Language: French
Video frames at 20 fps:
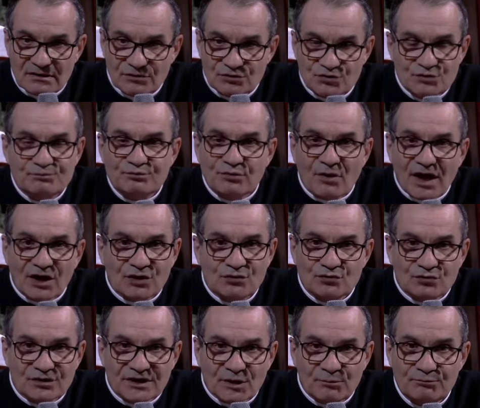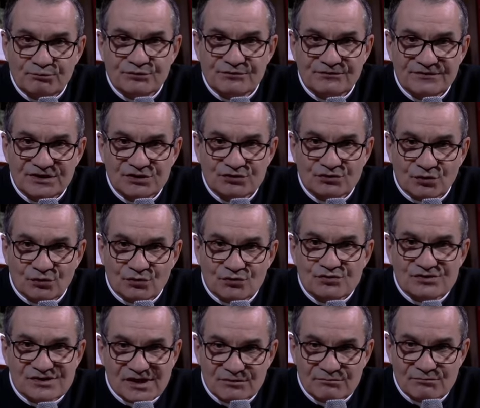tu pourras courir plus vite que
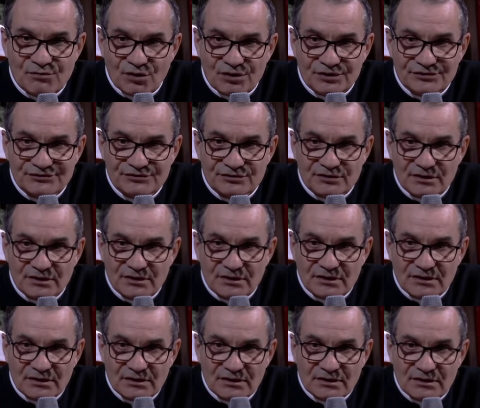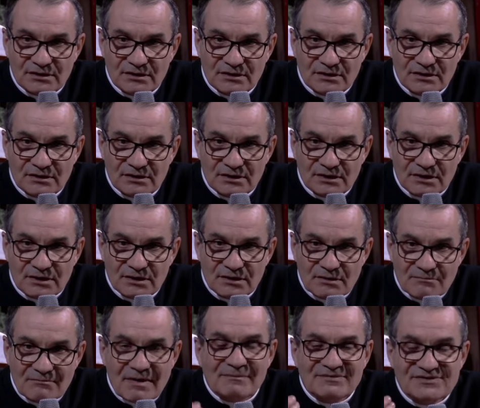Usain Bolt,
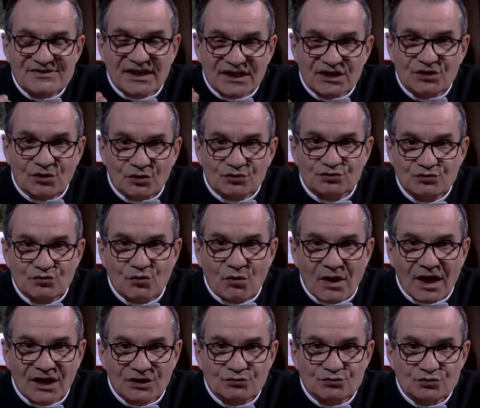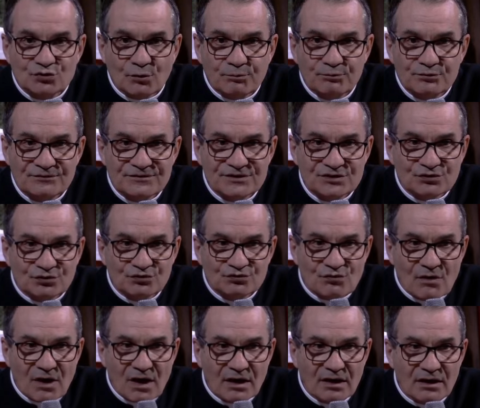ma miséricorde courra toujours plus vite que
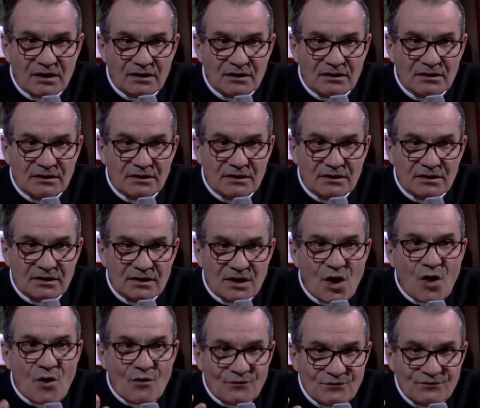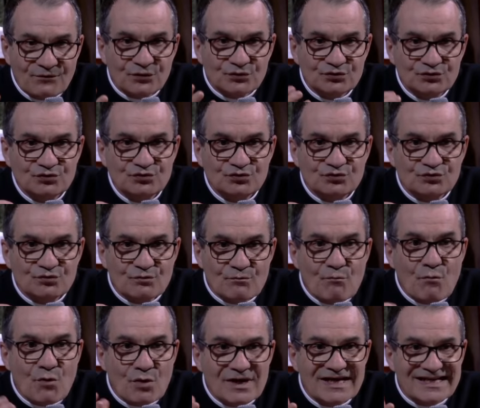toi. Veux-tu
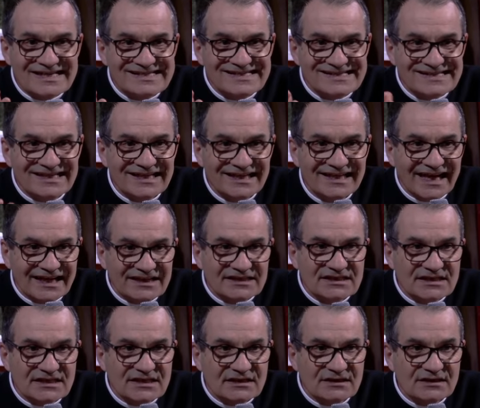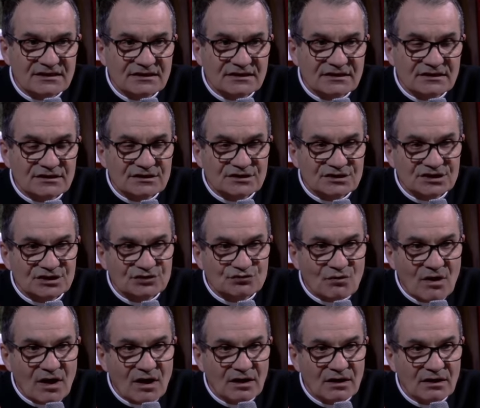me laisser gagner chez
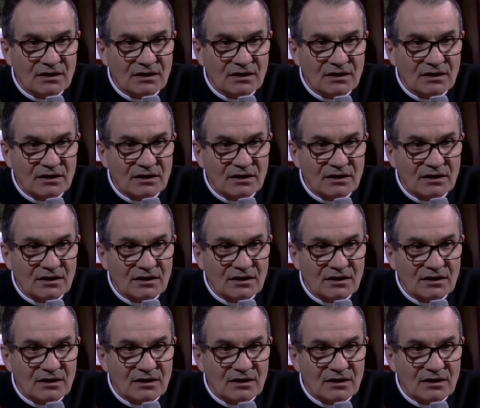toi